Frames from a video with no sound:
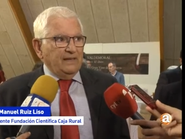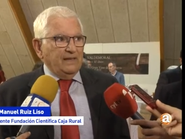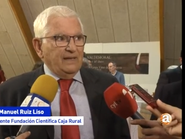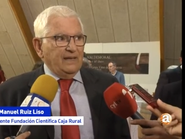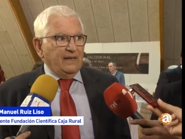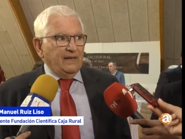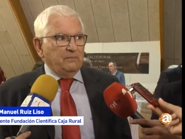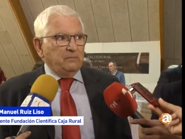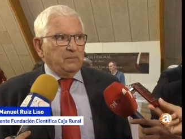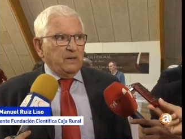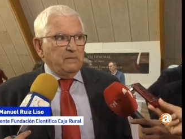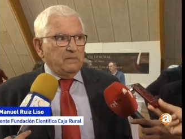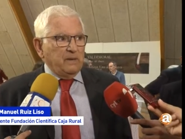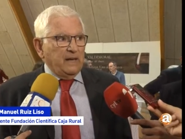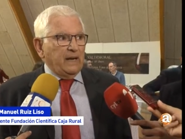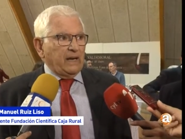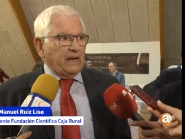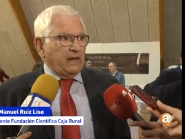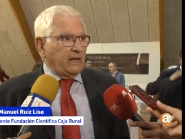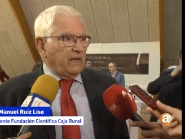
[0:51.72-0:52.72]
la
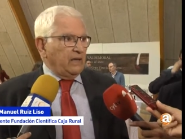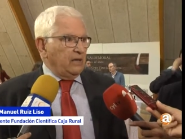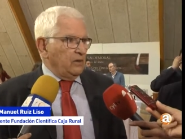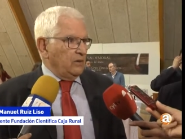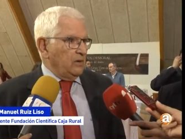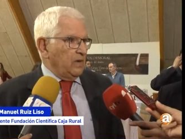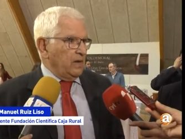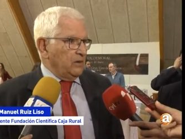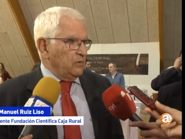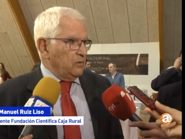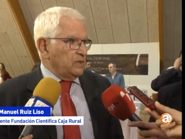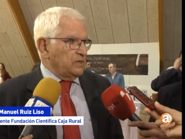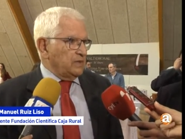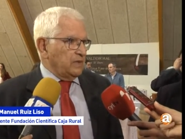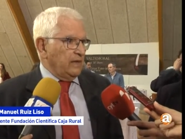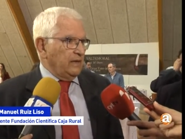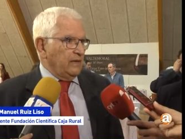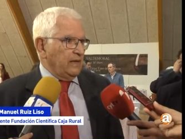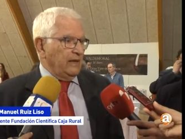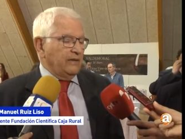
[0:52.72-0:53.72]
primera región, la
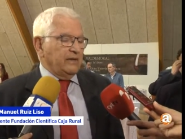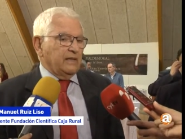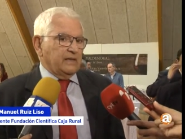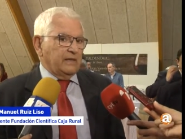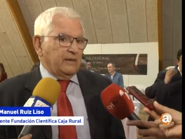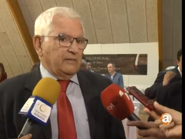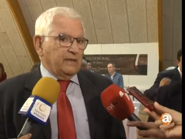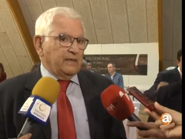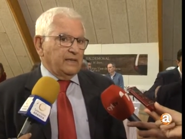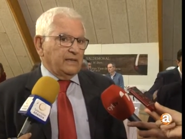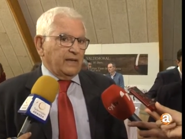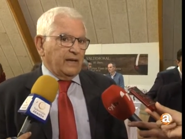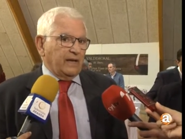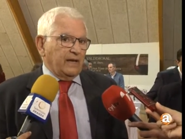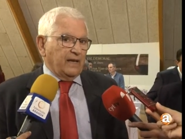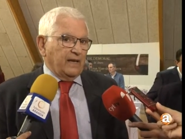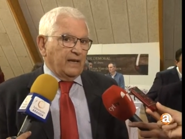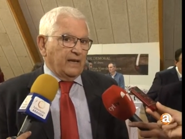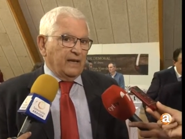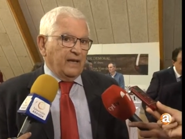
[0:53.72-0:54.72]
nuestra, de la dieta
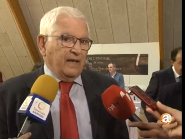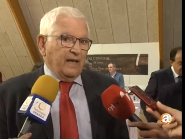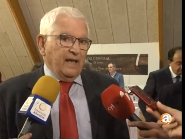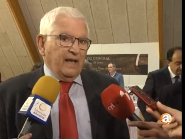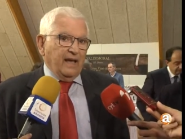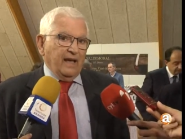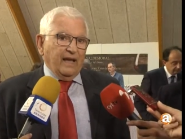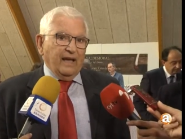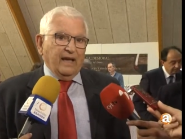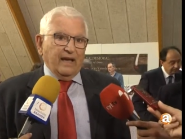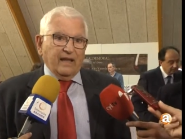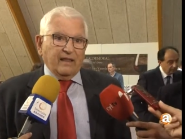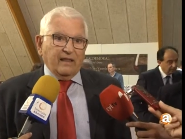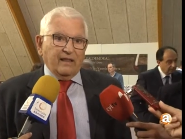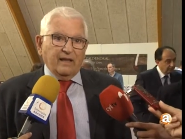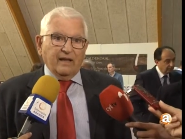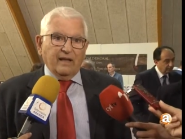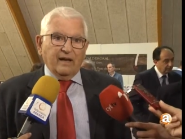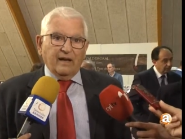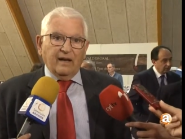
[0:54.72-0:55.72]
mediterránea, en
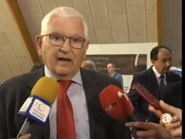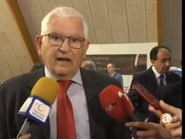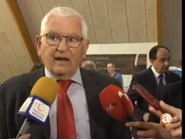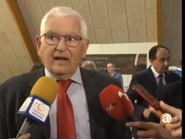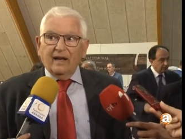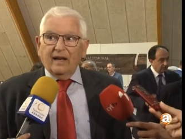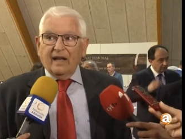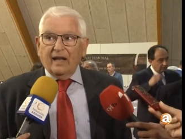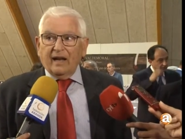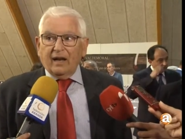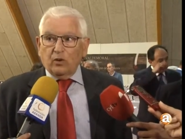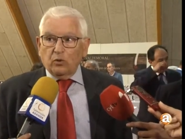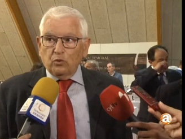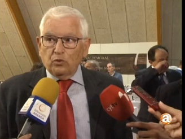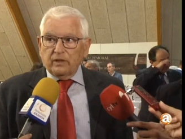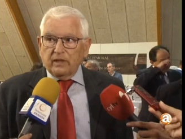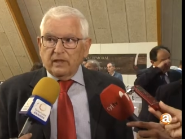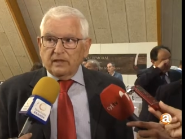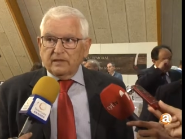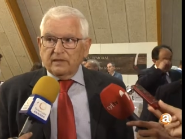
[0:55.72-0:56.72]
hacer las
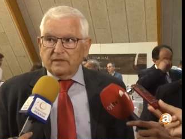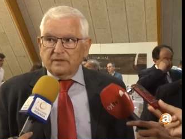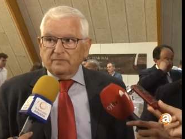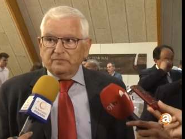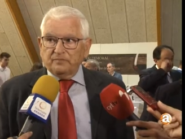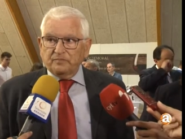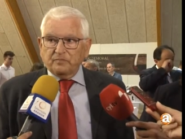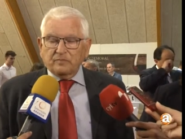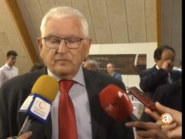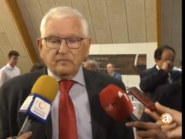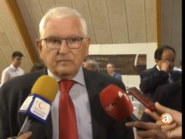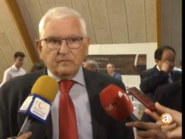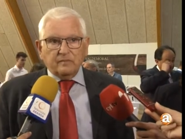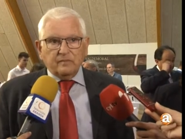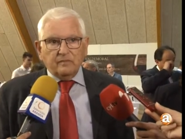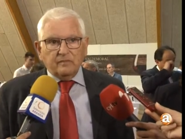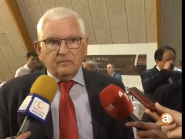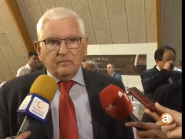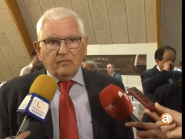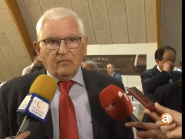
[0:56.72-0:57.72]
rutas
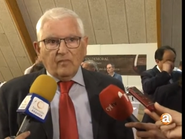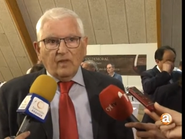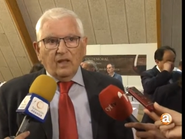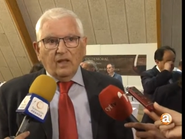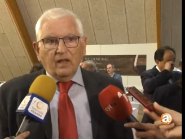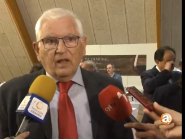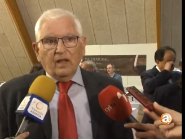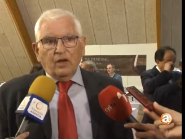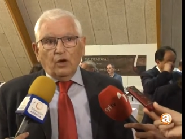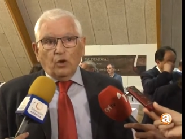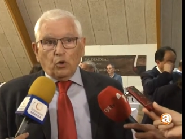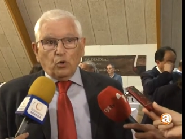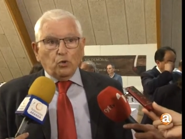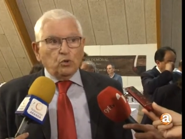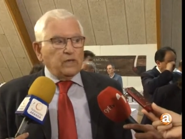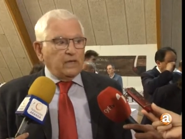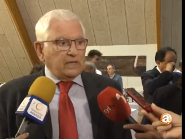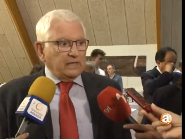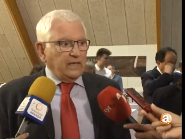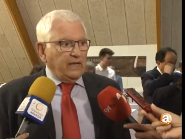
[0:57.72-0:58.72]

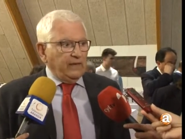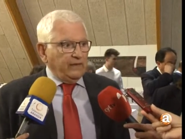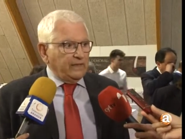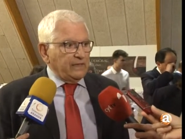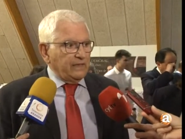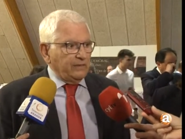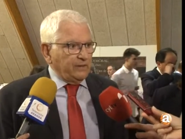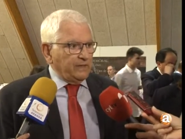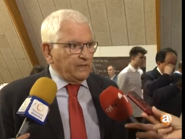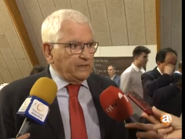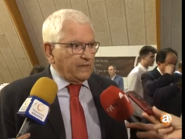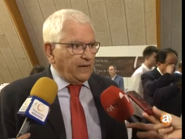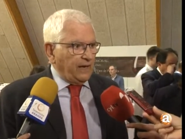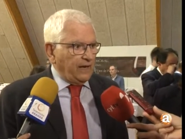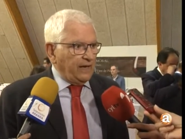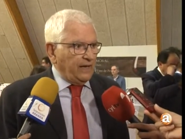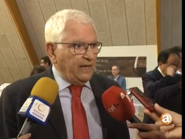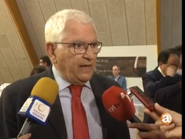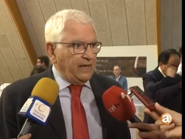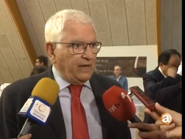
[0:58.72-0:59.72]
rutas de la dieta
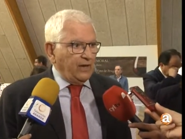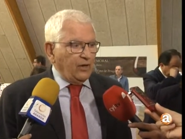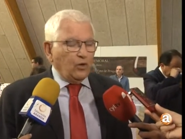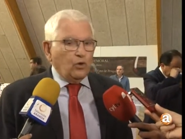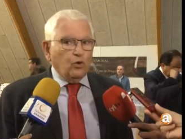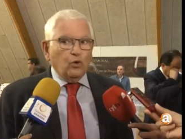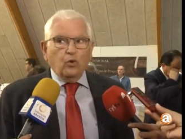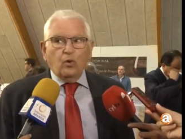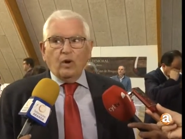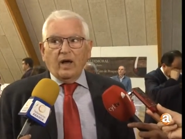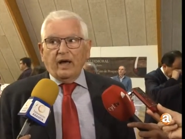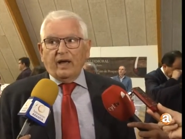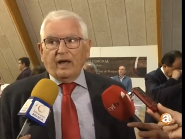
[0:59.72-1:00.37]
mediterránea con una